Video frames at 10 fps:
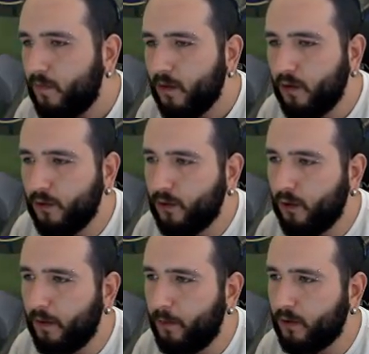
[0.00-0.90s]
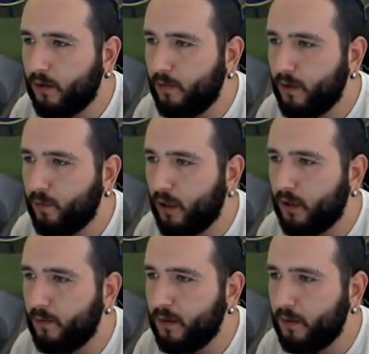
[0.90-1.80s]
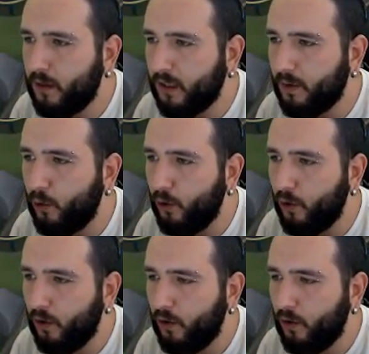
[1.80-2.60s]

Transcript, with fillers: Gısyon report demiş. Bu arada bizimki adam ölüyor.